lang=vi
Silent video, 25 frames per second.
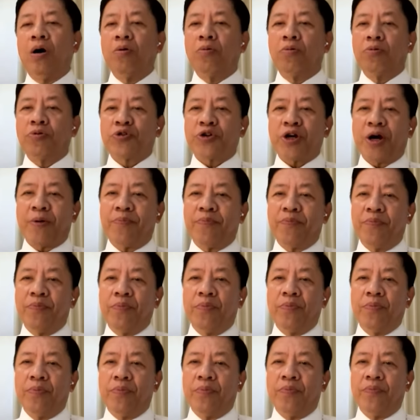ông trump
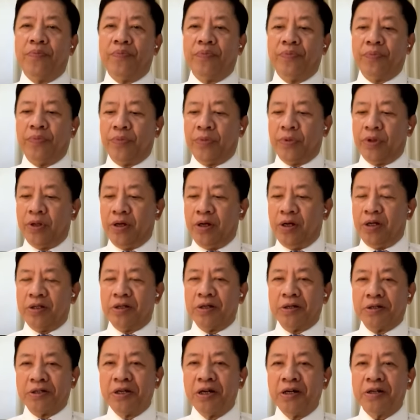
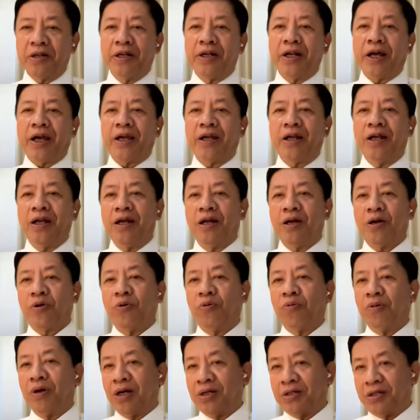từ trước đến nay
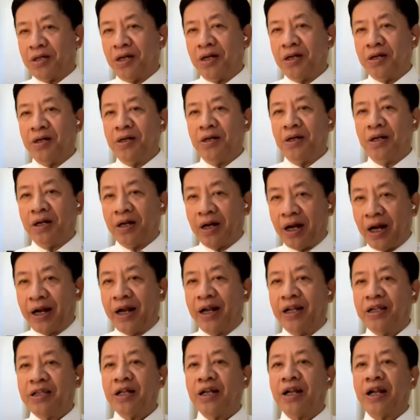cũng là rất lớn đó là
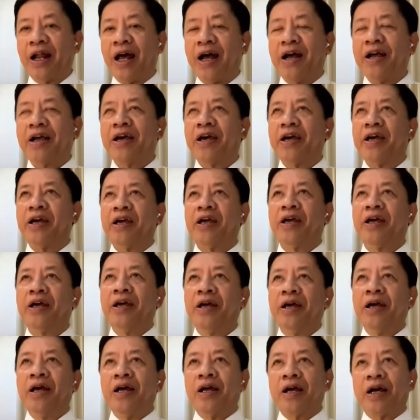đấy rất là đáng kể
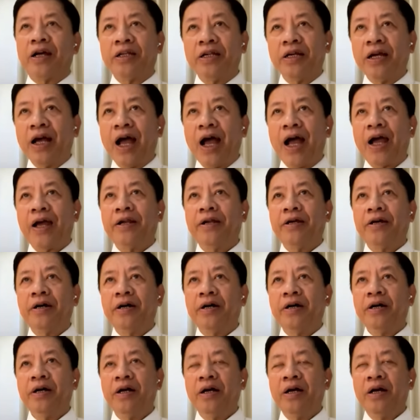cái thứ hai
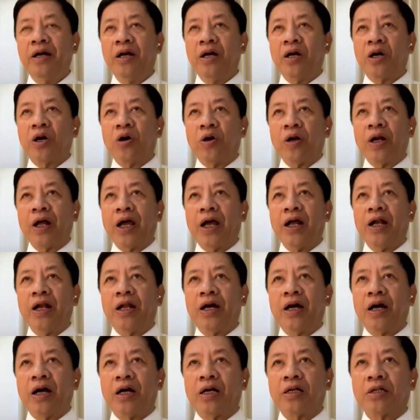nữa có lẽ
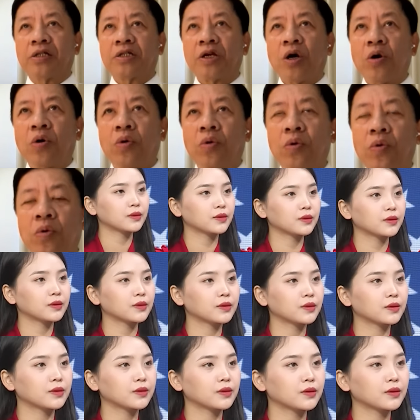là sau
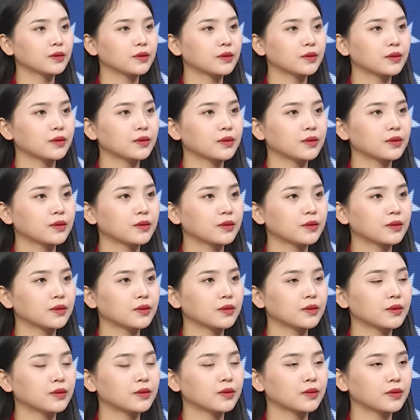4 năm tổng thống
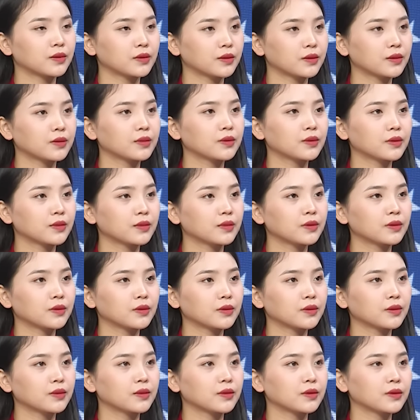làm tổng thống
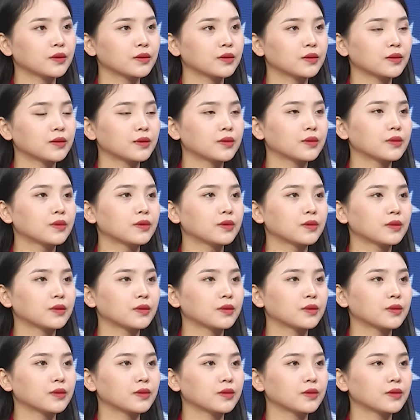hoa kỳ
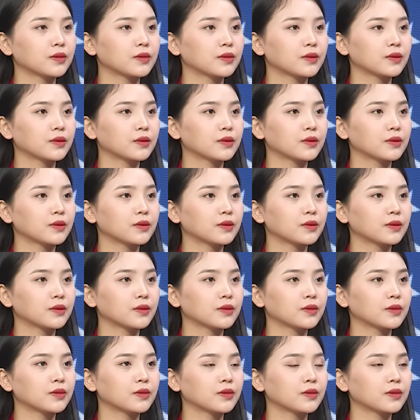thì ờ, nhiều
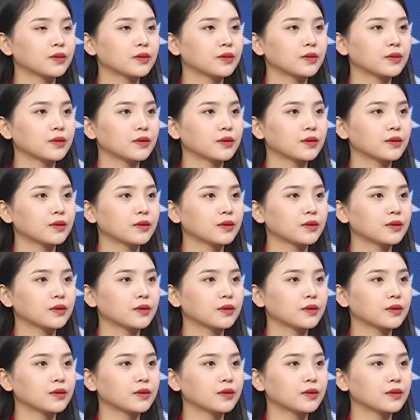người vẫn đánh giá